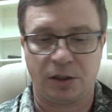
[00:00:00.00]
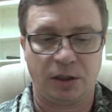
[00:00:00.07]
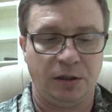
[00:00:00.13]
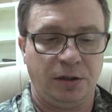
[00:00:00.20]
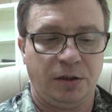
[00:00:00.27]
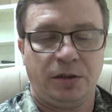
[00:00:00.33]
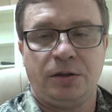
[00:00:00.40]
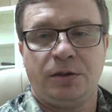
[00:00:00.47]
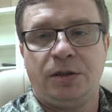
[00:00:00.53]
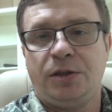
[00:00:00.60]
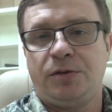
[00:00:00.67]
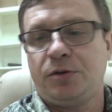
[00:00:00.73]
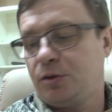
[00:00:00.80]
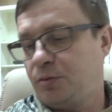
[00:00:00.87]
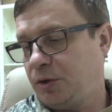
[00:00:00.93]
конечно, здесь
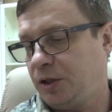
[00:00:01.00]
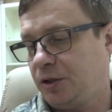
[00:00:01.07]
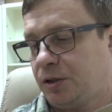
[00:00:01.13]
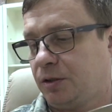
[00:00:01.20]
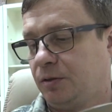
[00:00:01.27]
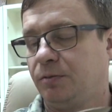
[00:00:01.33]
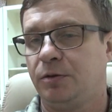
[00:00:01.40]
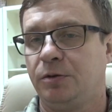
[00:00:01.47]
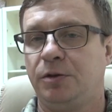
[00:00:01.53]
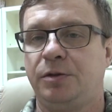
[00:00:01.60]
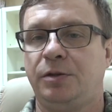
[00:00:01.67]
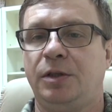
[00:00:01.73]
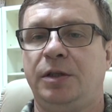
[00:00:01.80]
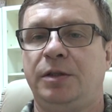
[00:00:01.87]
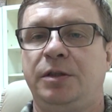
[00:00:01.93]
все меньше. То
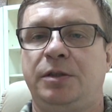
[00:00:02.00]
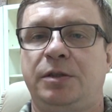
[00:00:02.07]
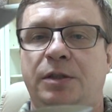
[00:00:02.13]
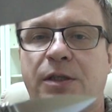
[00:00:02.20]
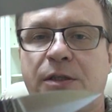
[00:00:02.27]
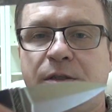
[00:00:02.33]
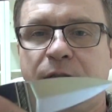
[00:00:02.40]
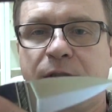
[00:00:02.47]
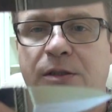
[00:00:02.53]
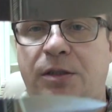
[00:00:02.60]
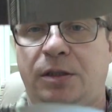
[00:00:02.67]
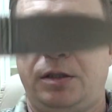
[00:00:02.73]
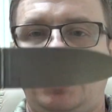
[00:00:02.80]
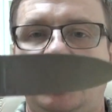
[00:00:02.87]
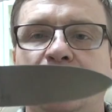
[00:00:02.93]
есть, глядите, разница
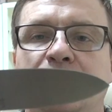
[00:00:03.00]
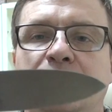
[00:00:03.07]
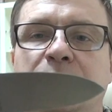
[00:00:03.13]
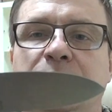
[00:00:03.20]
какая.